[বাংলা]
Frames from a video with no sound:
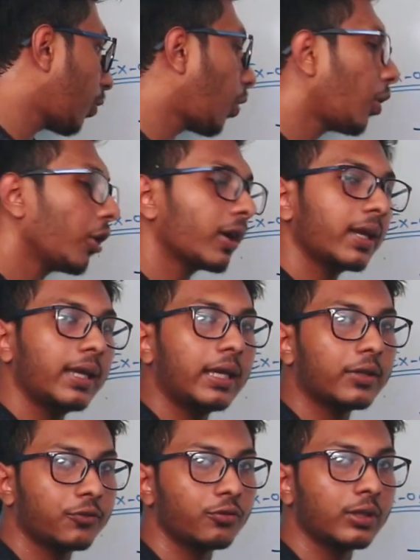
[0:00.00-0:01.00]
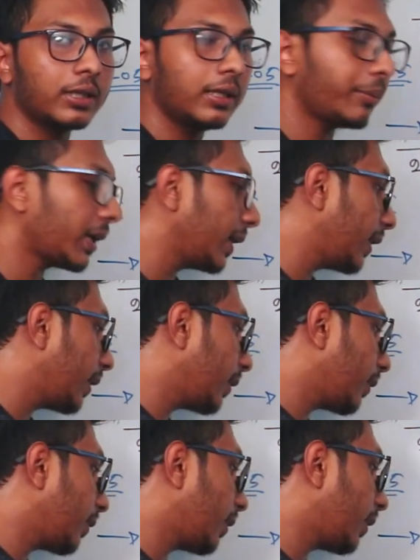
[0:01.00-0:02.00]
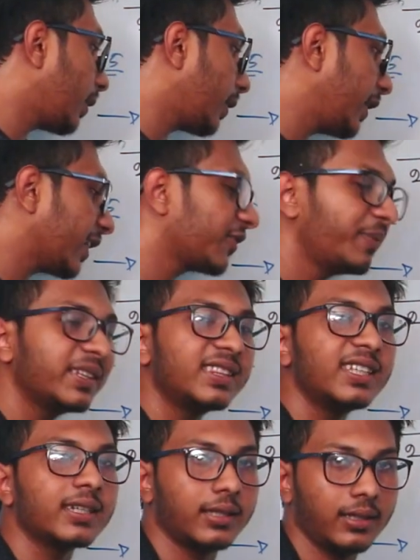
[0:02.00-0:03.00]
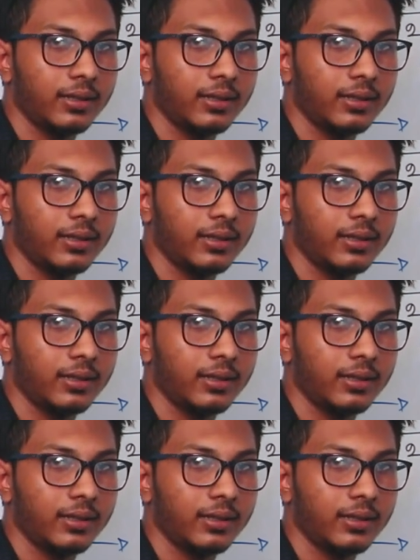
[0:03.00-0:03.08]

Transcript: লগ এক্স টু দি মানে এক্স ভিত্তিক